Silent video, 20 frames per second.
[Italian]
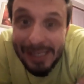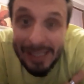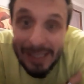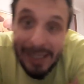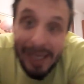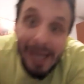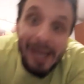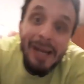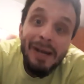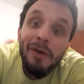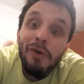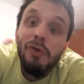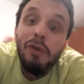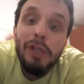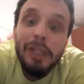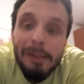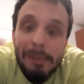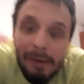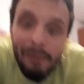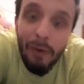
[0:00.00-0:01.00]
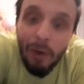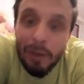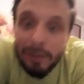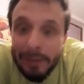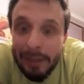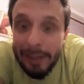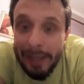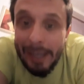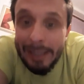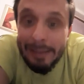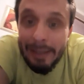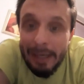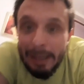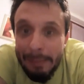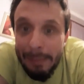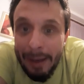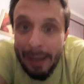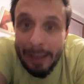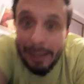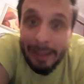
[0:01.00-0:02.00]
che l'ultima volta che la
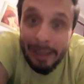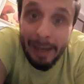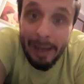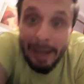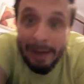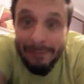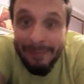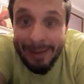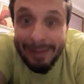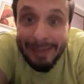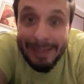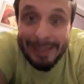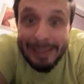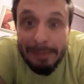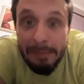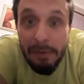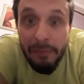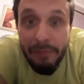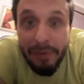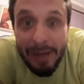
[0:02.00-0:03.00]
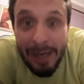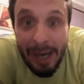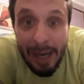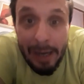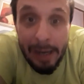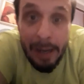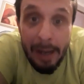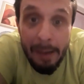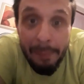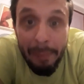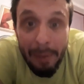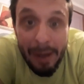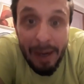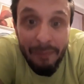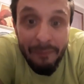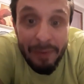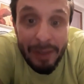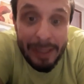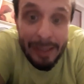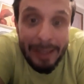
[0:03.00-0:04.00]
Danimarca è arrivata in semifinale e poi l'ha
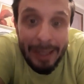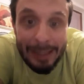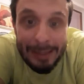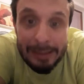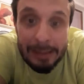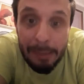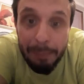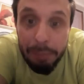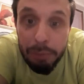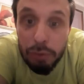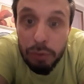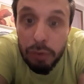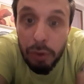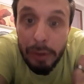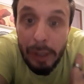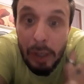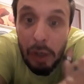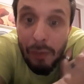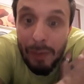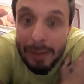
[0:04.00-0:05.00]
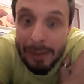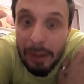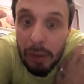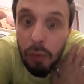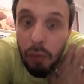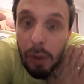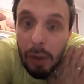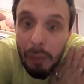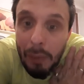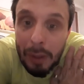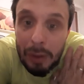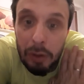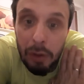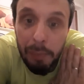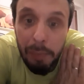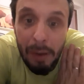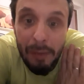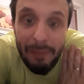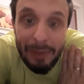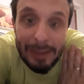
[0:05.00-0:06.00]
vinta è stata appunto nel 92 quando
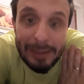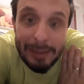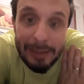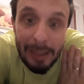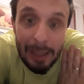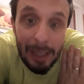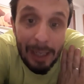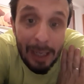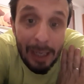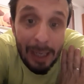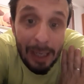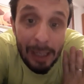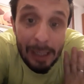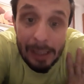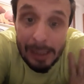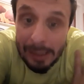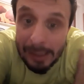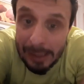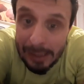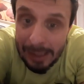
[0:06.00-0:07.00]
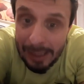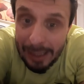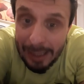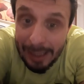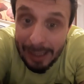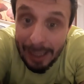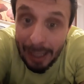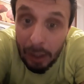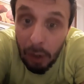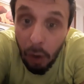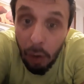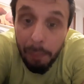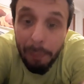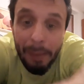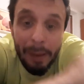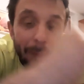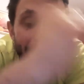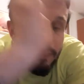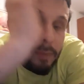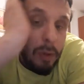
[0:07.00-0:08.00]
poi vinse la, la
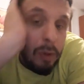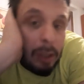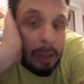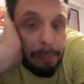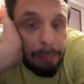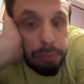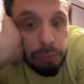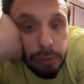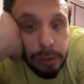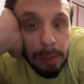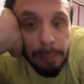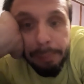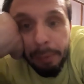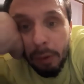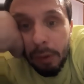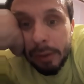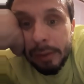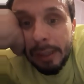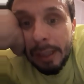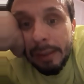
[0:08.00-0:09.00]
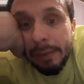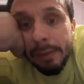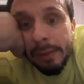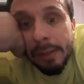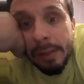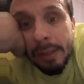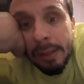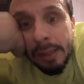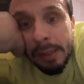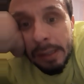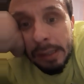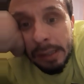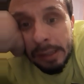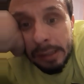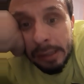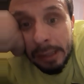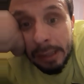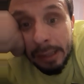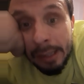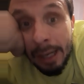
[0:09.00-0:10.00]
Coppa con appunto in porta
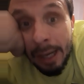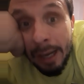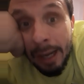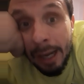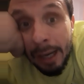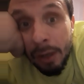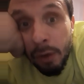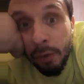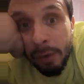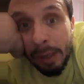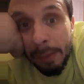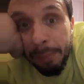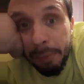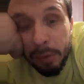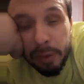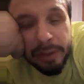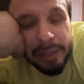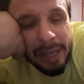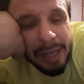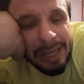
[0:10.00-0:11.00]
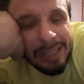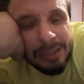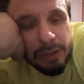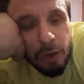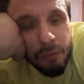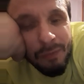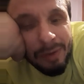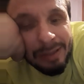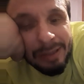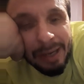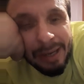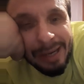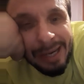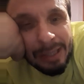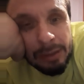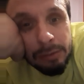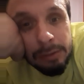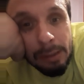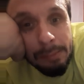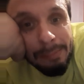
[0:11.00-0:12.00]
la, allora portiere se non vado
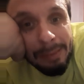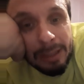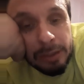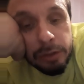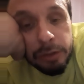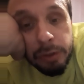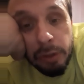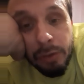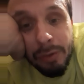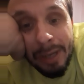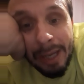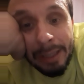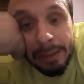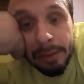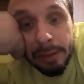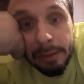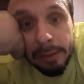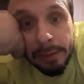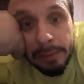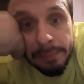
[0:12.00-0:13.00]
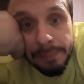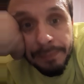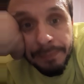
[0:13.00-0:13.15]
errato del Manchester United